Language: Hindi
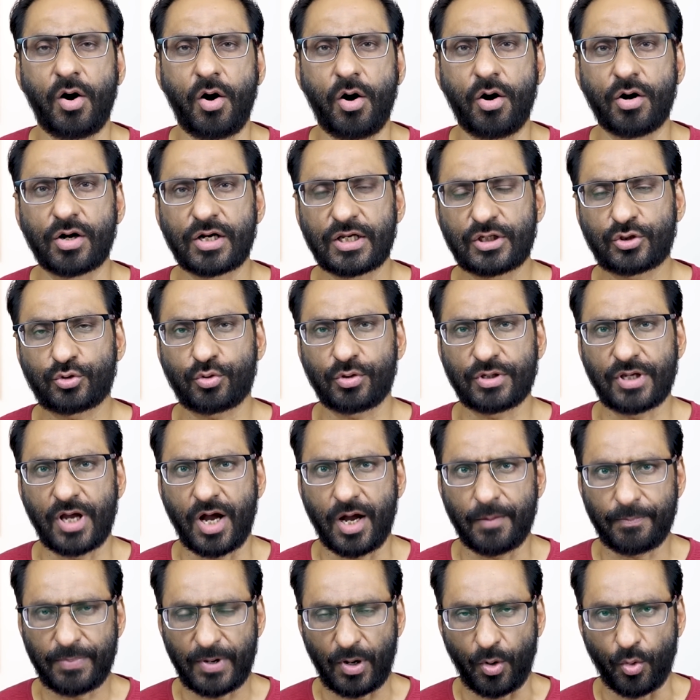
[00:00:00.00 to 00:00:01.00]
और इसको
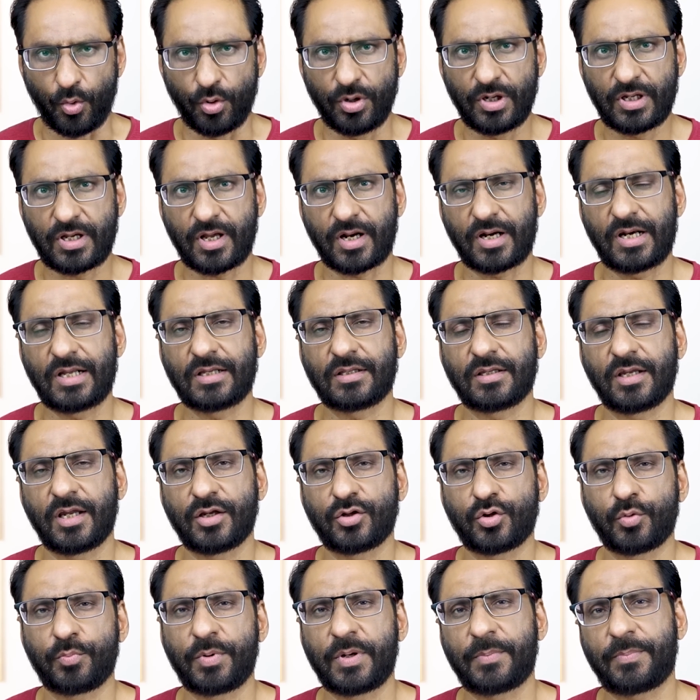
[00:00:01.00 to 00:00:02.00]
यहाँ पे होल्ड कर लेती है
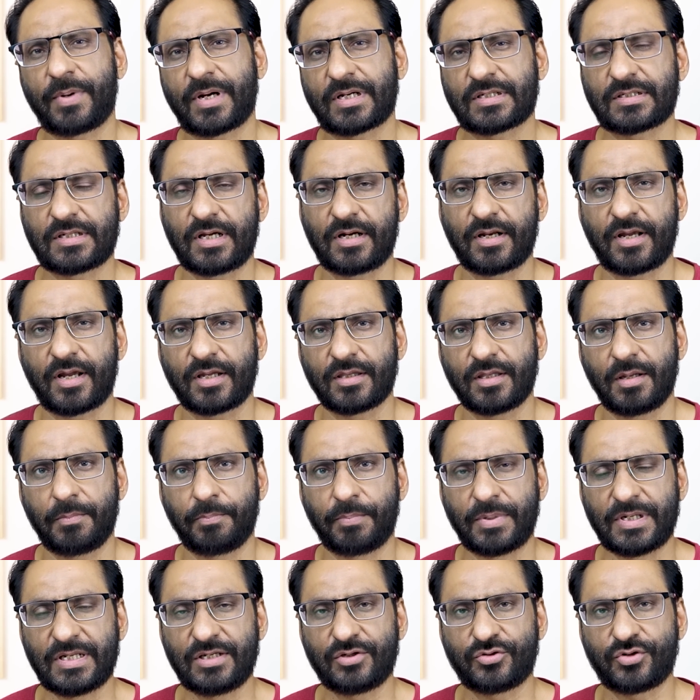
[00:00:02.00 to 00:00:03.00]
तो फिर पाकिस्तान के अंदर
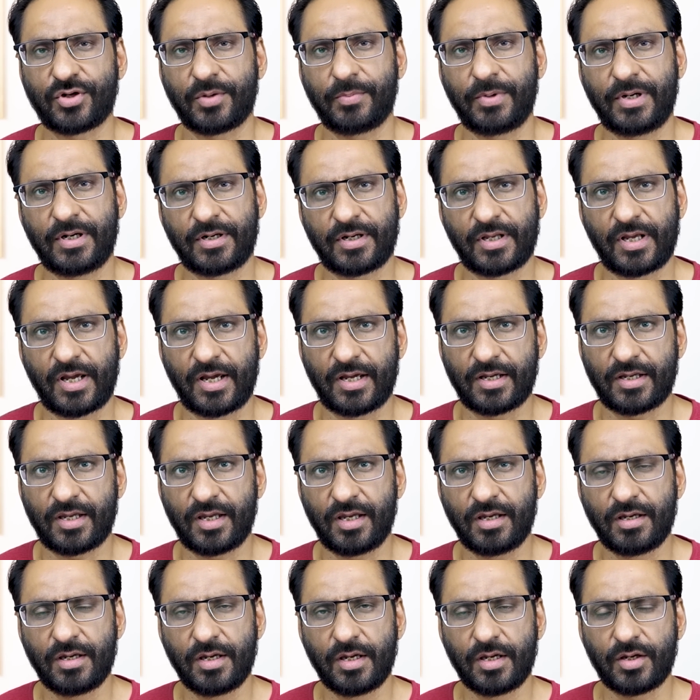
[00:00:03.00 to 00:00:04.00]
बड़ी स्टेबिलिटी
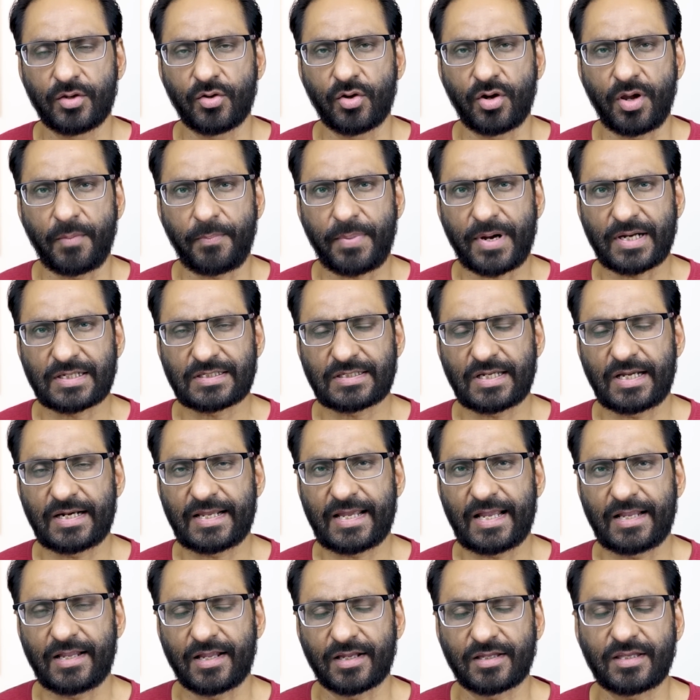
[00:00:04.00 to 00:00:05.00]
आएगी क्योंकि पाकिस्तान
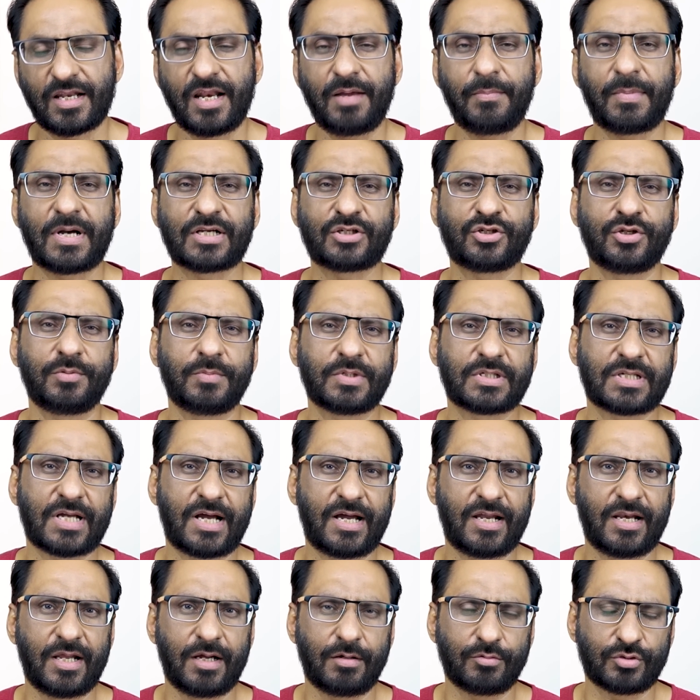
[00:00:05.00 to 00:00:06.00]
के जितने माशी
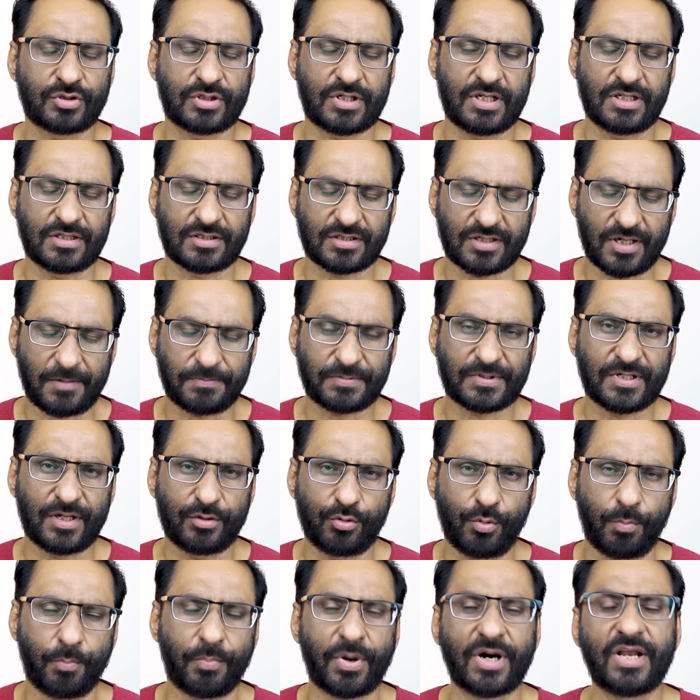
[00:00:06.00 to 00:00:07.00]
मसाइल हैं उसकी सबसे
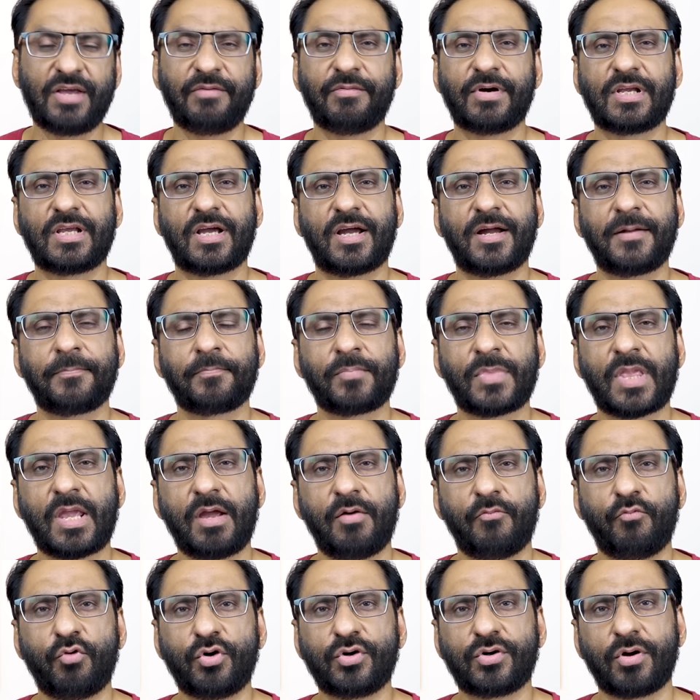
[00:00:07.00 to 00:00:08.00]
जो बड़ी वजह है
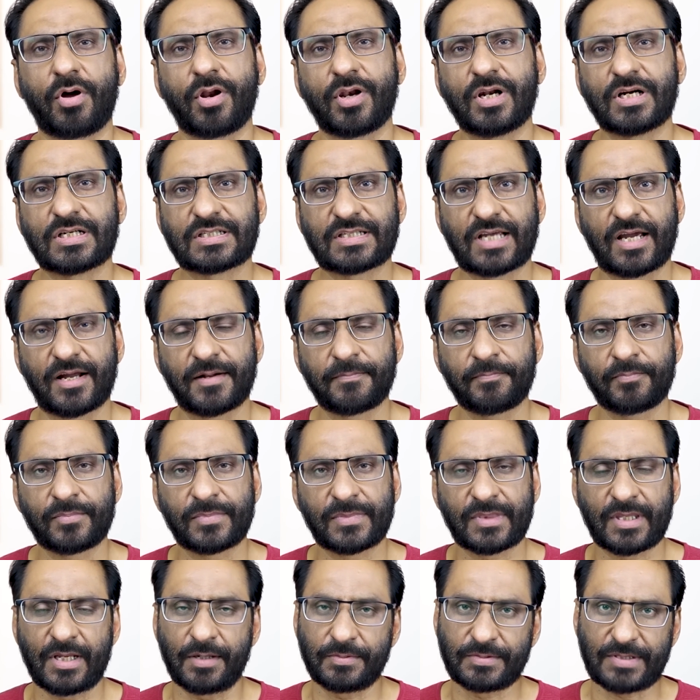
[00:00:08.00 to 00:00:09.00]
वो डॉलर्स है
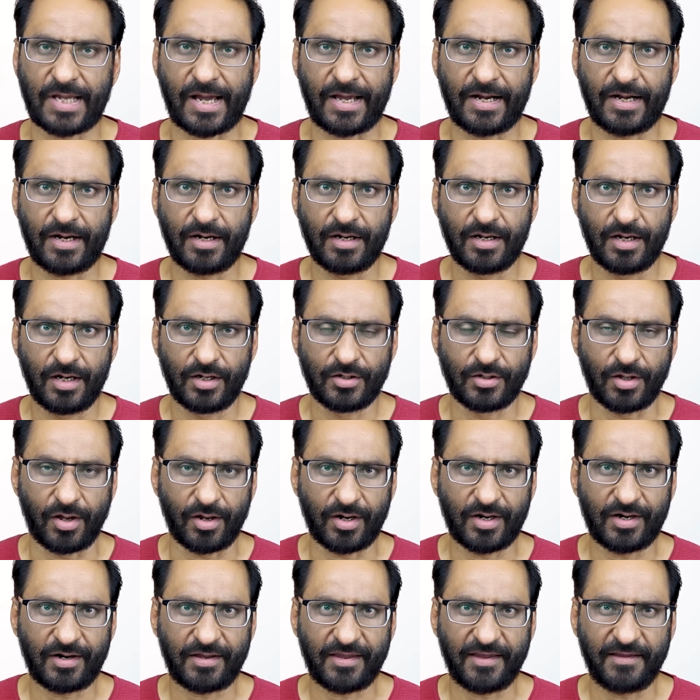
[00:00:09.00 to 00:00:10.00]
जब सारे
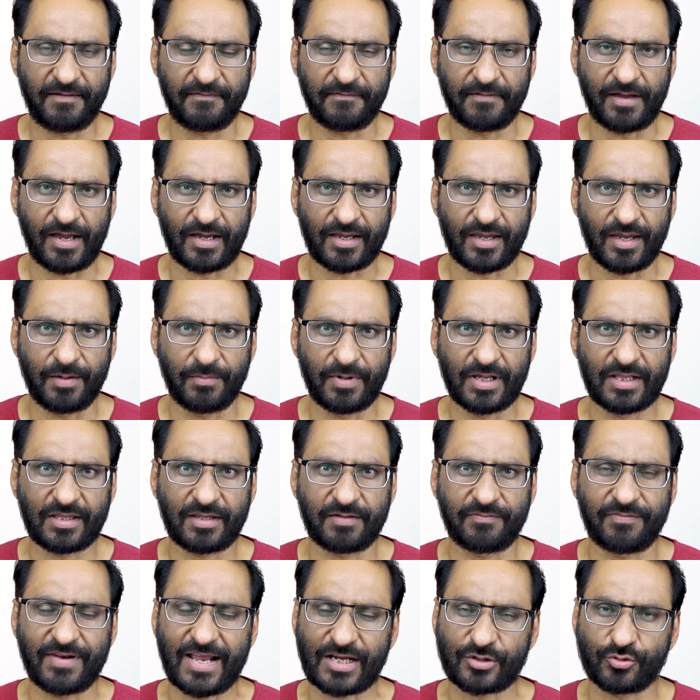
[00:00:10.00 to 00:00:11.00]
डॉलर की कीमत
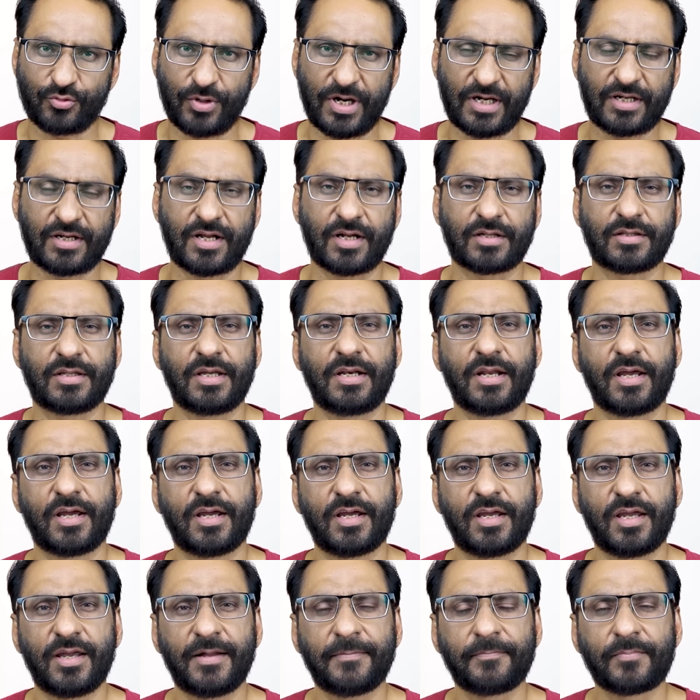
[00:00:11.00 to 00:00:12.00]
फ्लैक्चुएट करती
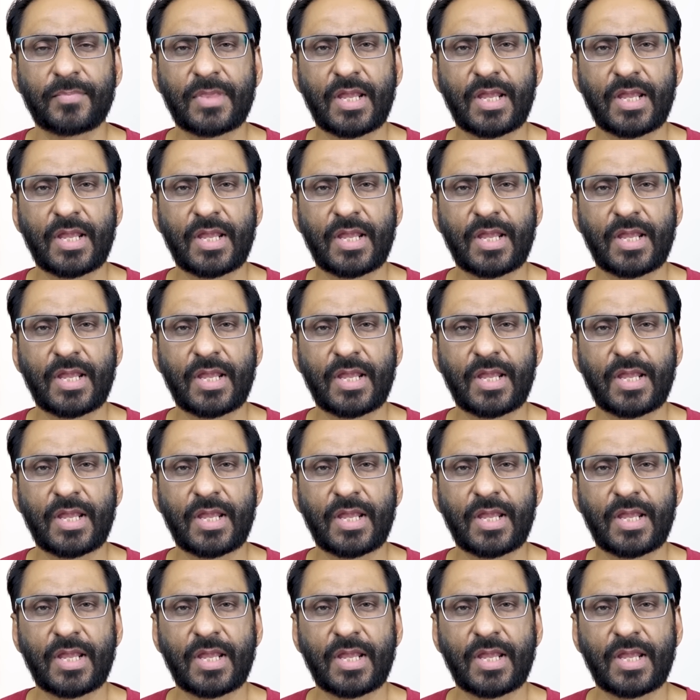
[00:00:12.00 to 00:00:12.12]
रहेगी